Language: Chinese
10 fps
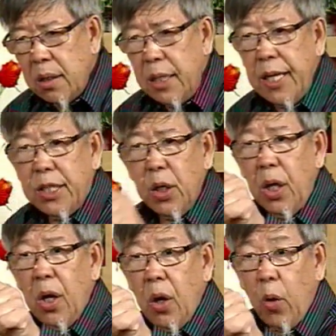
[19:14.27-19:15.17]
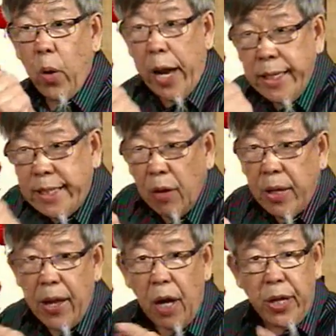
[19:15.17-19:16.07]
今天是回教
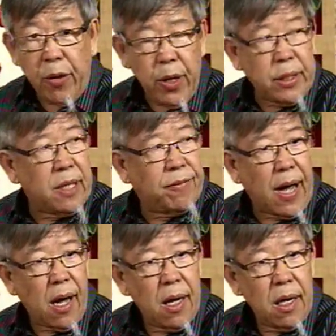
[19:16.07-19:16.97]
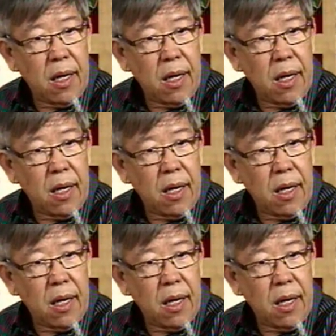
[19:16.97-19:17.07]
党要提回新法，